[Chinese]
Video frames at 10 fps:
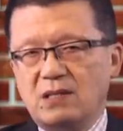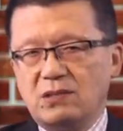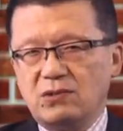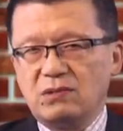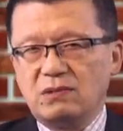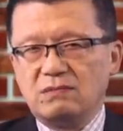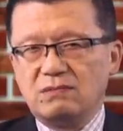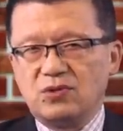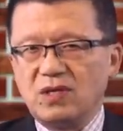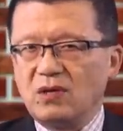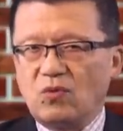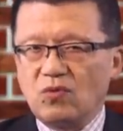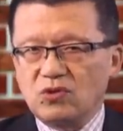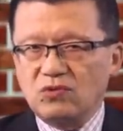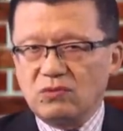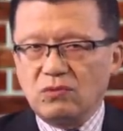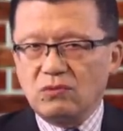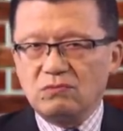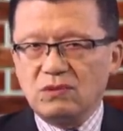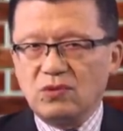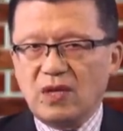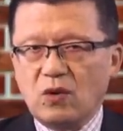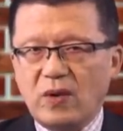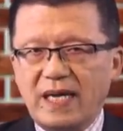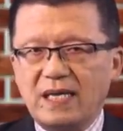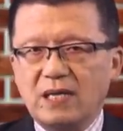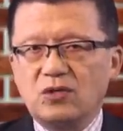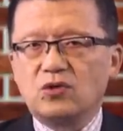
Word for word: 就是觉得出有点怀疑了，